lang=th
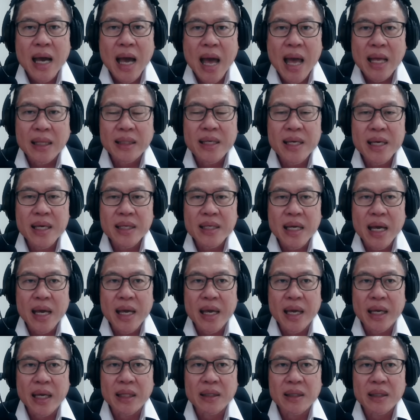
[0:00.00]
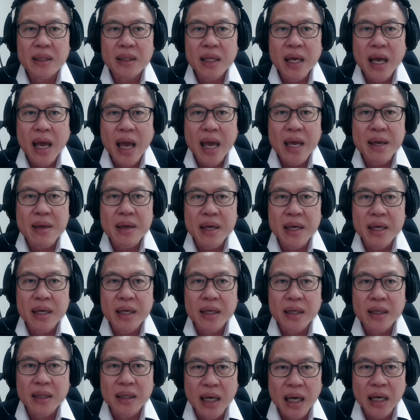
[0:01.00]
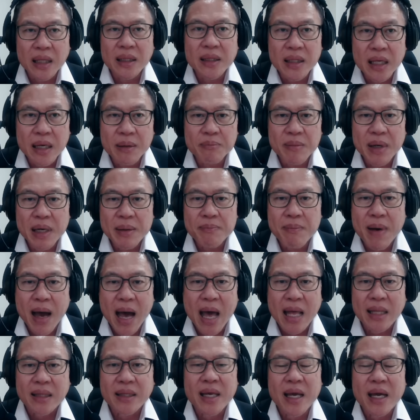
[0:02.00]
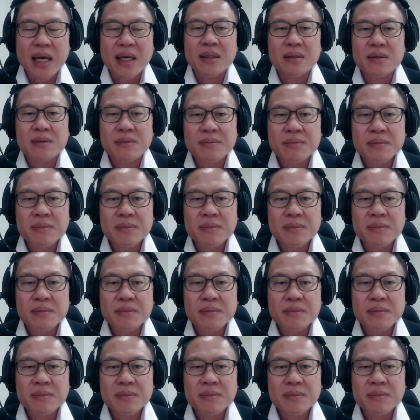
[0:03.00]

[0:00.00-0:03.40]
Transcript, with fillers: การที่จะเห็นไอ้เงิน หนึ่งหมื่น บาทเนี่ย